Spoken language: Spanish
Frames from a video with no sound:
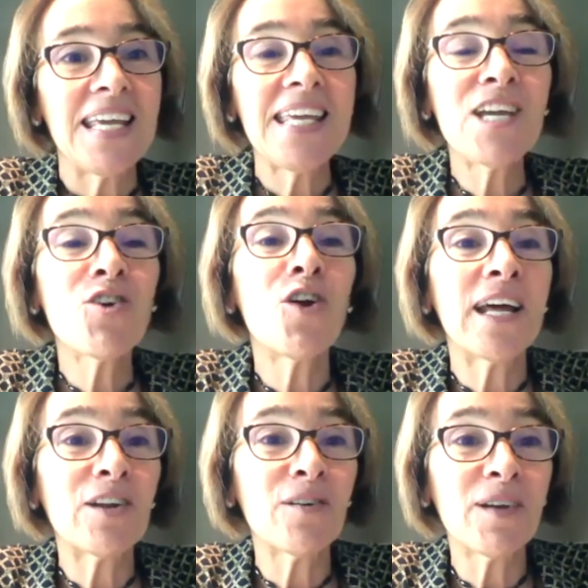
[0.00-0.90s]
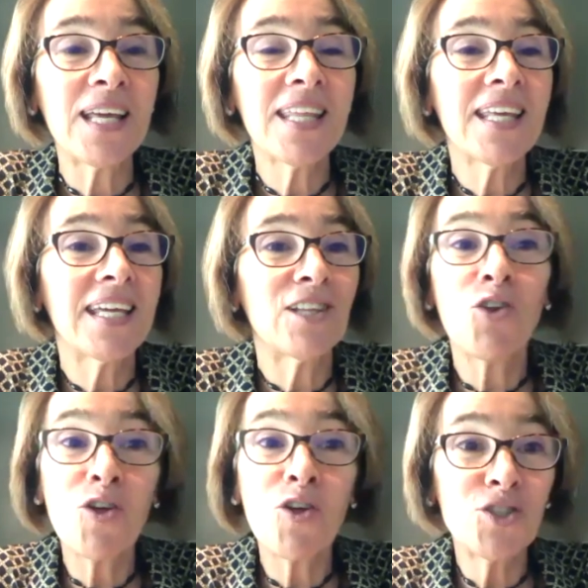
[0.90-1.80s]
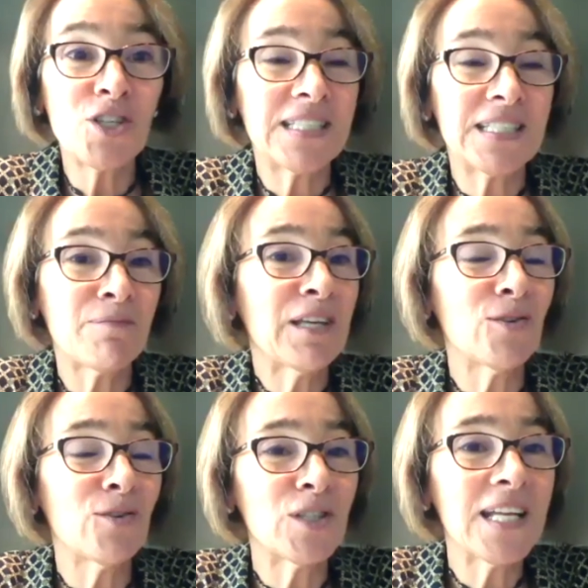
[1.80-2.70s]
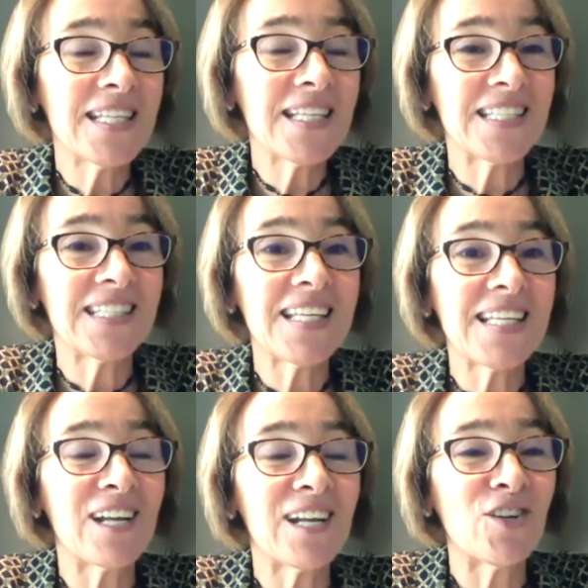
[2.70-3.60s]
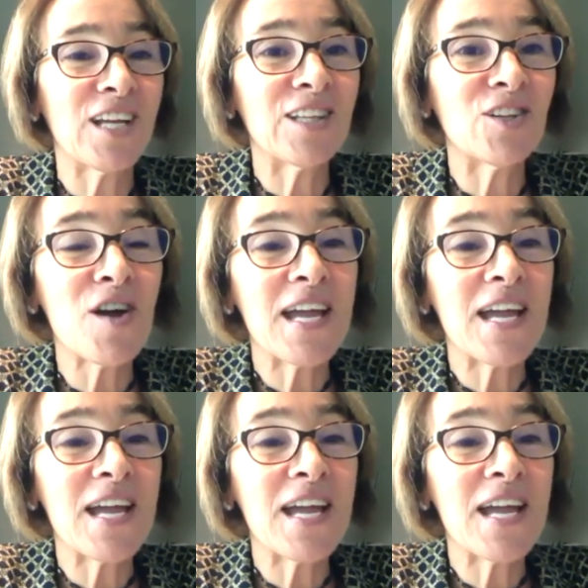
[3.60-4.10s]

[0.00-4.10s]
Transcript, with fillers: y con la novedad de que todo esto que están viendo ustedes se está desarrollando